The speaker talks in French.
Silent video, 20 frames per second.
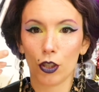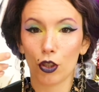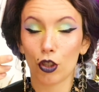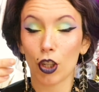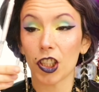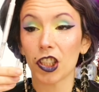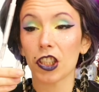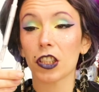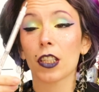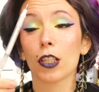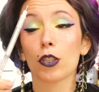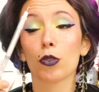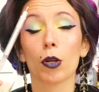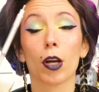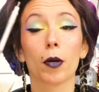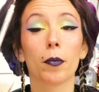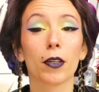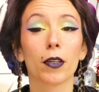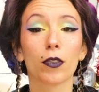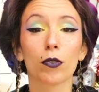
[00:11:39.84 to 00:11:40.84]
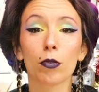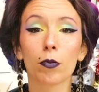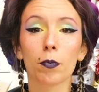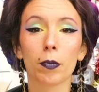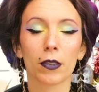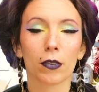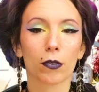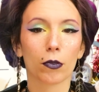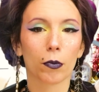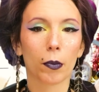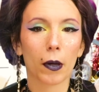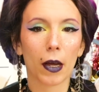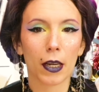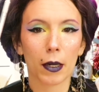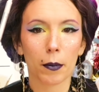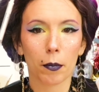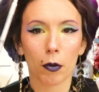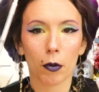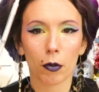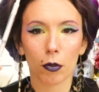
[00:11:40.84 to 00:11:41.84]
J'ai acheté ça sur Amazon parce que bah, à
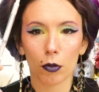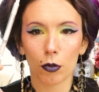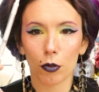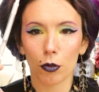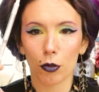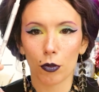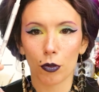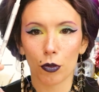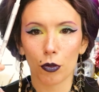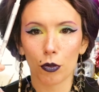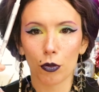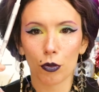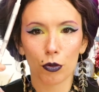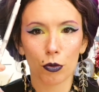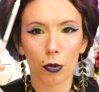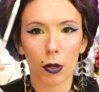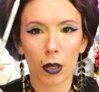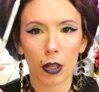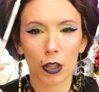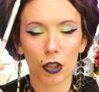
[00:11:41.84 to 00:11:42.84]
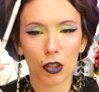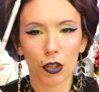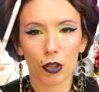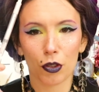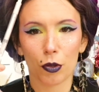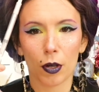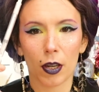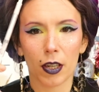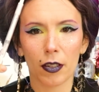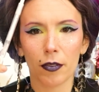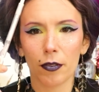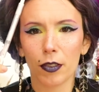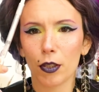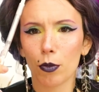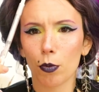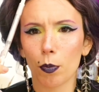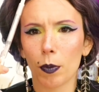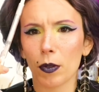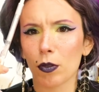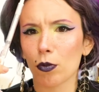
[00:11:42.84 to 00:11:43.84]
l'époque euh, je, suis allée,
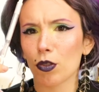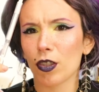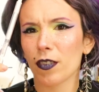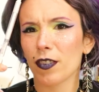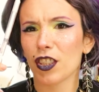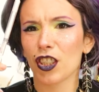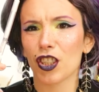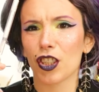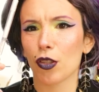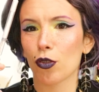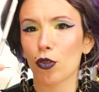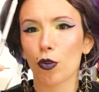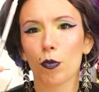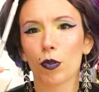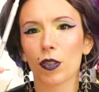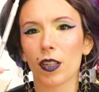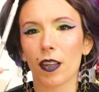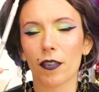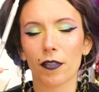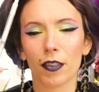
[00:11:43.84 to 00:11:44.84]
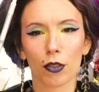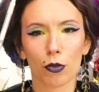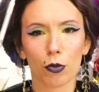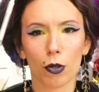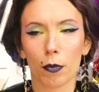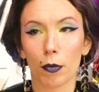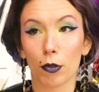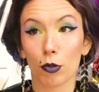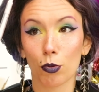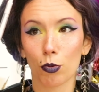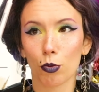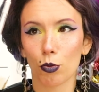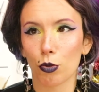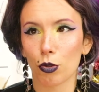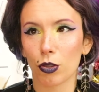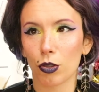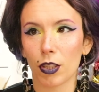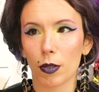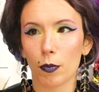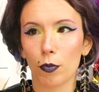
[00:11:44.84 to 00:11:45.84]
vite ou parce que j'avais déjà une commande à faire sur Amazon ou
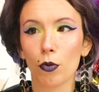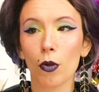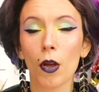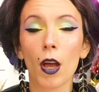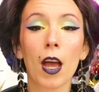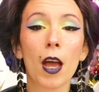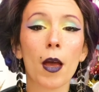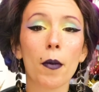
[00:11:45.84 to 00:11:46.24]
je ne sait plus.